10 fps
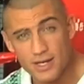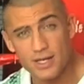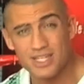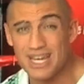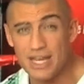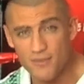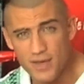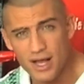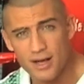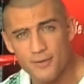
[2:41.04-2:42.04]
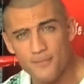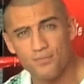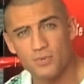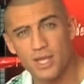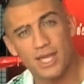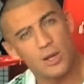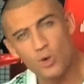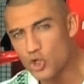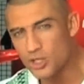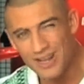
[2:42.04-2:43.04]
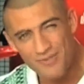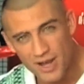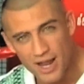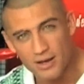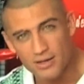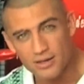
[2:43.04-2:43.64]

y además de eso, por lo que he podido ver, él apela